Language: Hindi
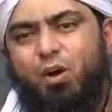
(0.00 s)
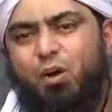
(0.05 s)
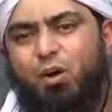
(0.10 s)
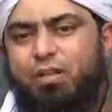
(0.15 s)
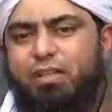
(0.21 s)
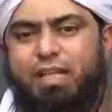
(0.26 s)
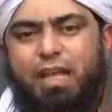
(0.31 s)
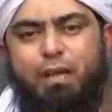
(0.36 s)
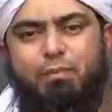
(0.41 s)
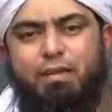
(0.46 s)

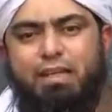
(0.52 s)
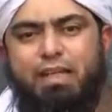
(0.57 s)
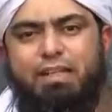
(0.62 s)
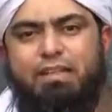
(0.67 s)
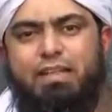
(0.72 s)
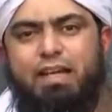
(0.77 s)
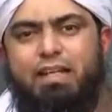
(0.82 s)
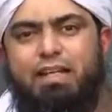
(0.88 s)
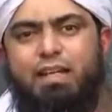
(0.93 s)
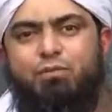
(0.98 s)
और ये भी नहीं
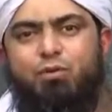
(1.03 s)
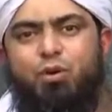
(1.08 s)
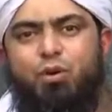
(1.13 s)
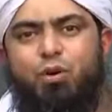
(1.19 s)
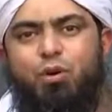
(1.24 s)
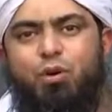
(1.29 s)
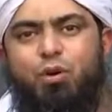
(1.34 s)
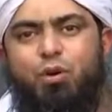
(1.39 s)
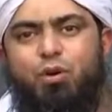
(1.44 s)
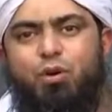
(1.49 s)
था कि वो
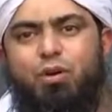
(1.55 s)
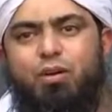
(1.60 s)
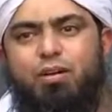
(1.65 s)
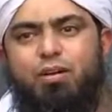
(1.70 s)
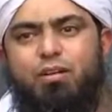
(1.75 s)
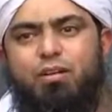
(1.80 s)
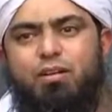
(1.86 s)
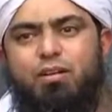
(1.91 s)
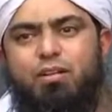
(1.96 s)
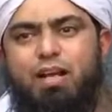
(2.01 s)

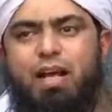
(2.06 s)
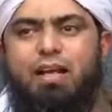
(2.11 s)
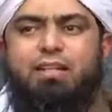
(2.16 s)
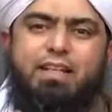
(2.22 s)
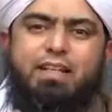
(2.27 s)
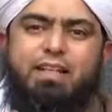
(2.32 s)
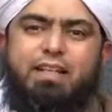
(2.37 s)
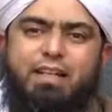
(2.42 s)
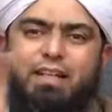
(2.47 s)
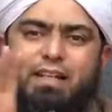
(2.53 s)
घर
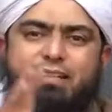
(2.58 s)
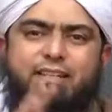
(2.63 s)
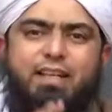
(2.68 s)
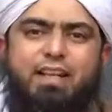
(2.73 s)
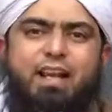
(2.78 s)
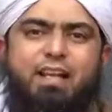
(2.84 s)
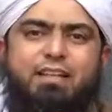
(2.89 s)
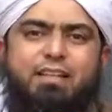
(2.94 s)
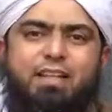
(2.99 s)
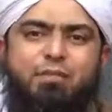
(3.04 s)
से ही नंगे
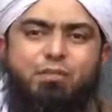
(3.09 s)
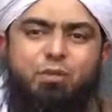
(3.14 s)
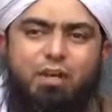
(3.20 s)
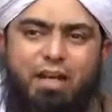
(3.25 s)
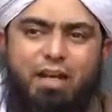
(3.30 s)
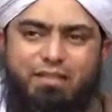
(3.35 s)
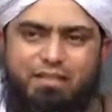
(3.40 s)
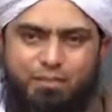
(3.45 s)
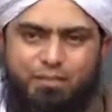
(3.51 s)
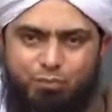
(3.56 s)
सर आए थे वो
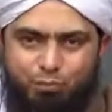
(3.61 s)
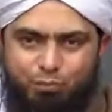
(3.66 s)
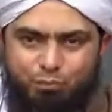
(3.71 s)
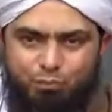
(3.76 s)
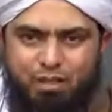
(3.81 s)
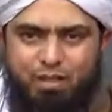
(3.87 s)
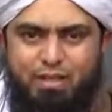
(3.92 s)
घर से वो